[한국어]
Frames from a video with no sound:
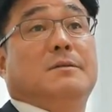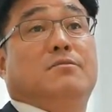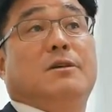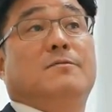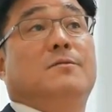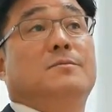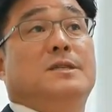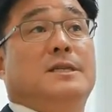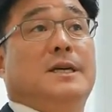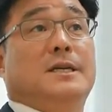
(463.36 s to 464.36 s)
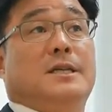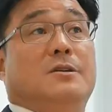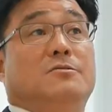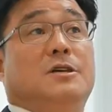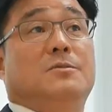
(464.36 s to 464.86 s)
그게 플랫폼 디자인이
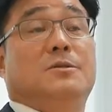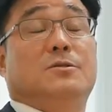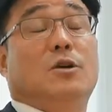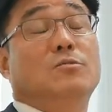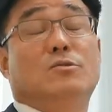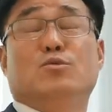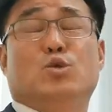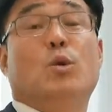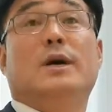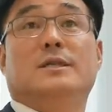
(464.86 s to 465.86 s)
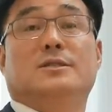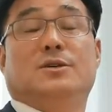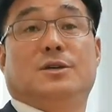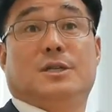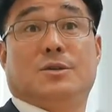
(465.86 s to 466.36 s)
되고 나면 너무너무
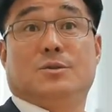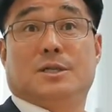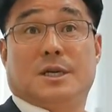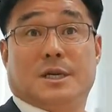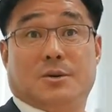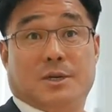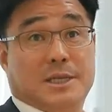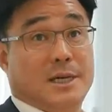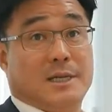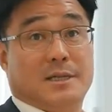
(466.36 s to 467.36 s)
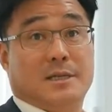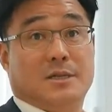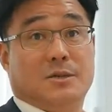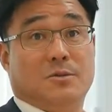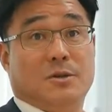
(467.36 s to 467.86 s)
좋아하는 거예요 자동차 회사
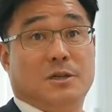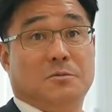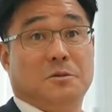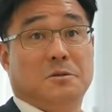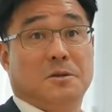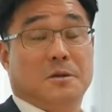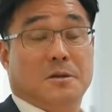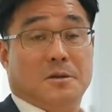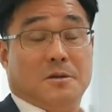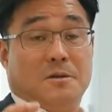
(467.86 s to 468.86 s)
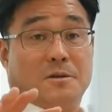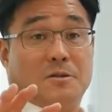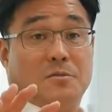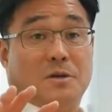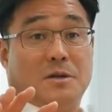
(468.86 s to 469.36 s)
같은 데서는 왜냐하면
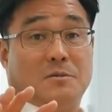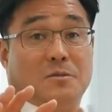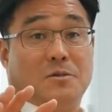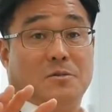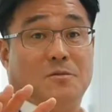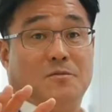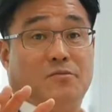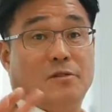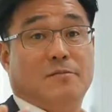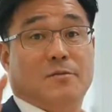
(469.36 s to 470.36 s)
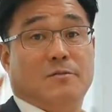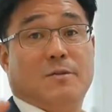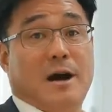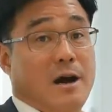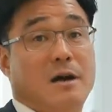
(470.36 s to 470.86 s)
정말 뭐
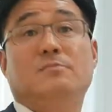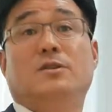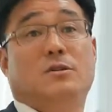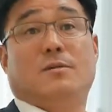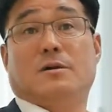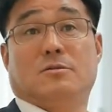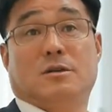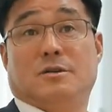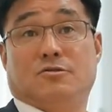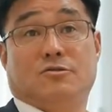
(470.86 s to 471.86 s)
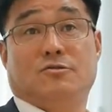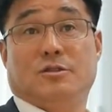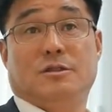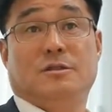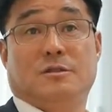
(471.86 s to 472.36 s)
플랫폼을 마음대로 바꿔갈 수
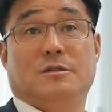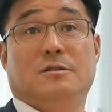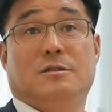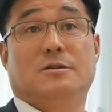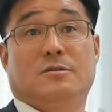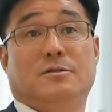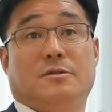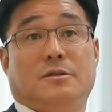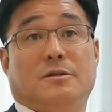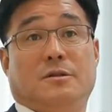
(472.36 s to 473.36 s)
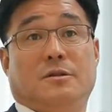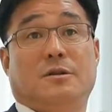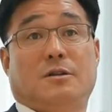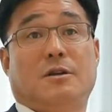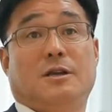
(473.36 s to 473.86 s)
있는
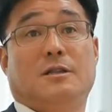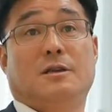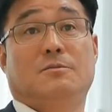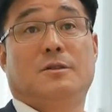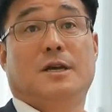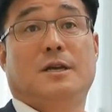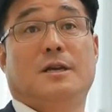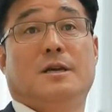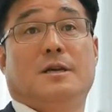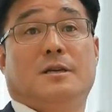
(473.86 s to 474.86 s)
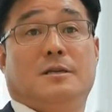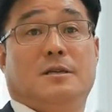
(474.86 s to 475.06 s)
그런 게 되기 때문에